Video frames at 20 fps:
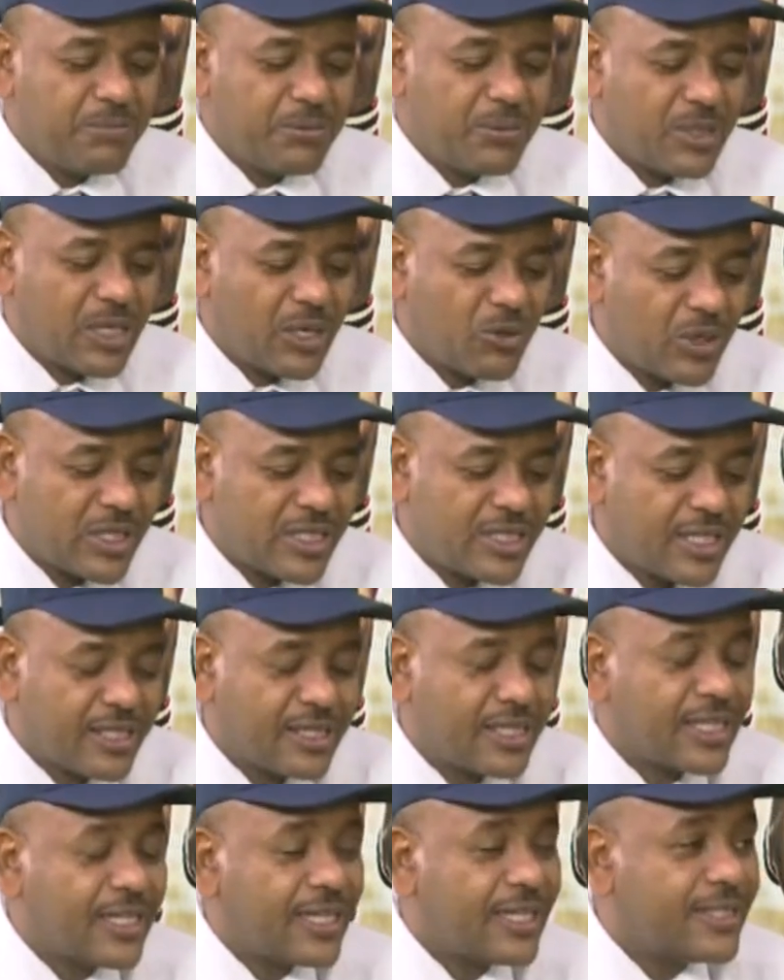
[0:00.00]
من الوزن
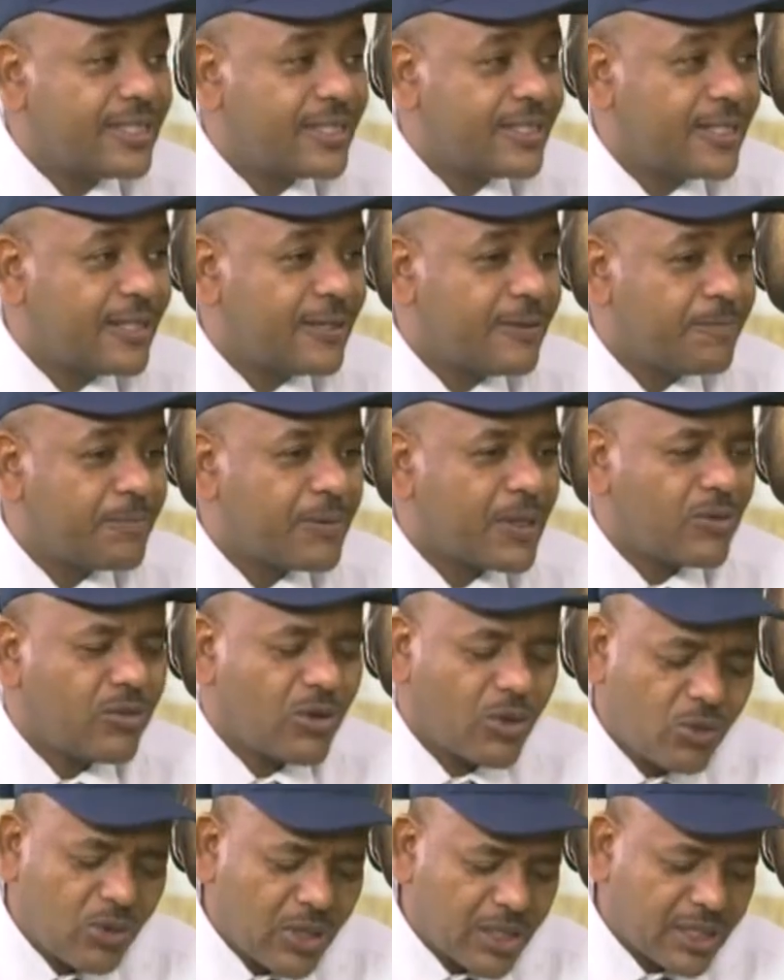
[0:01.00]
الثقيل جدا
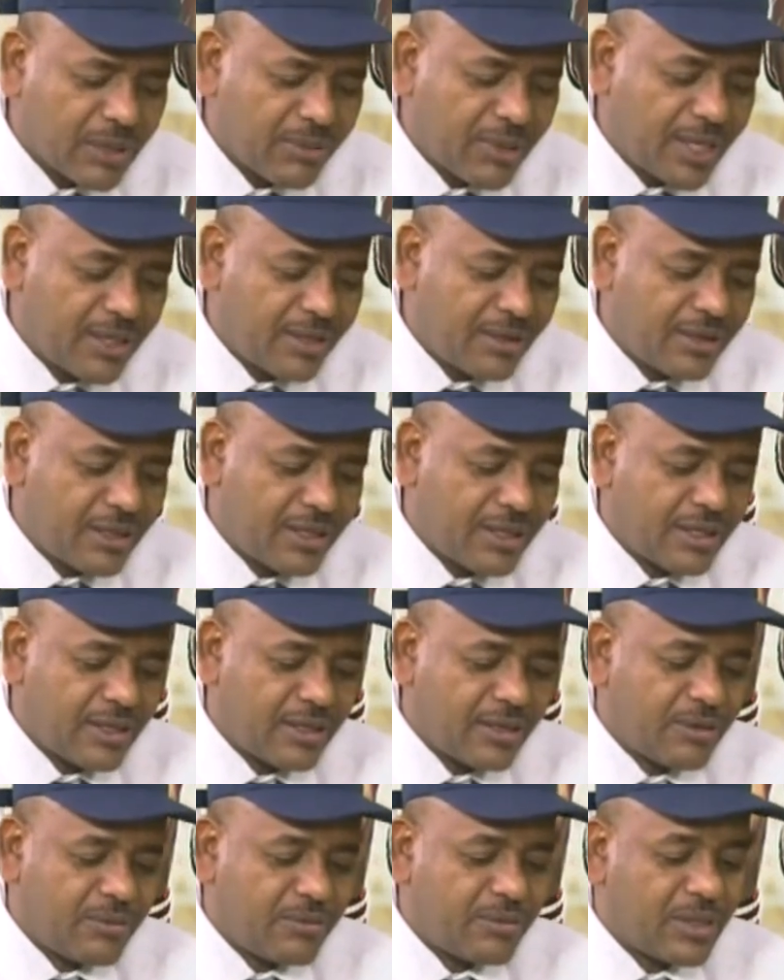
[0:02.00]
فهو طبعا
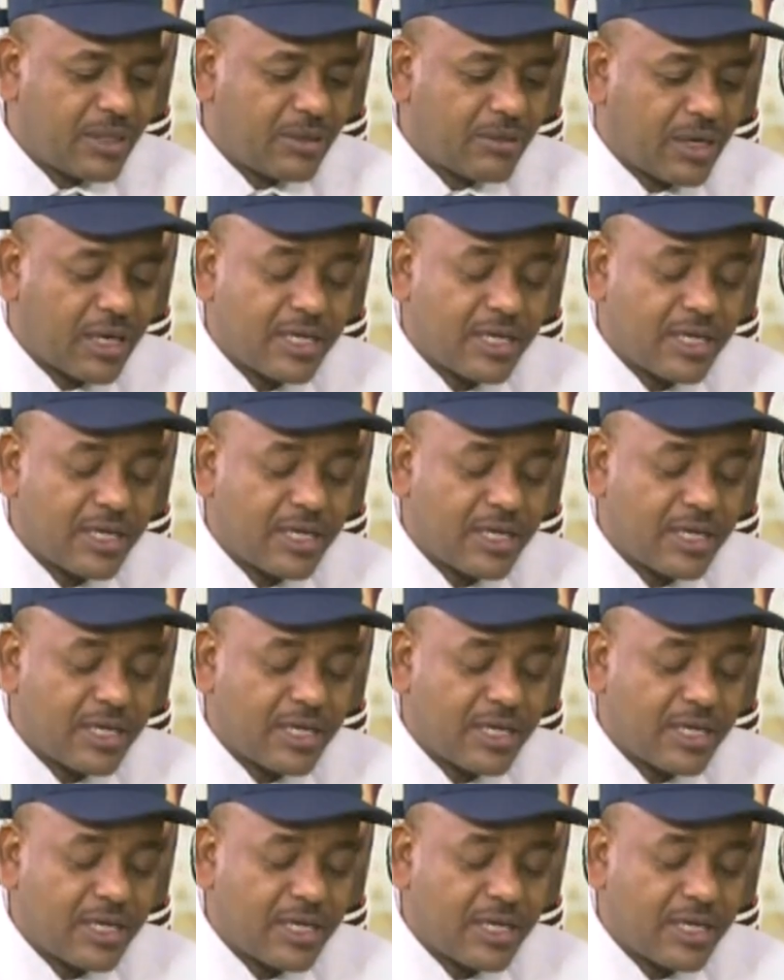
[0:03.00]
آه،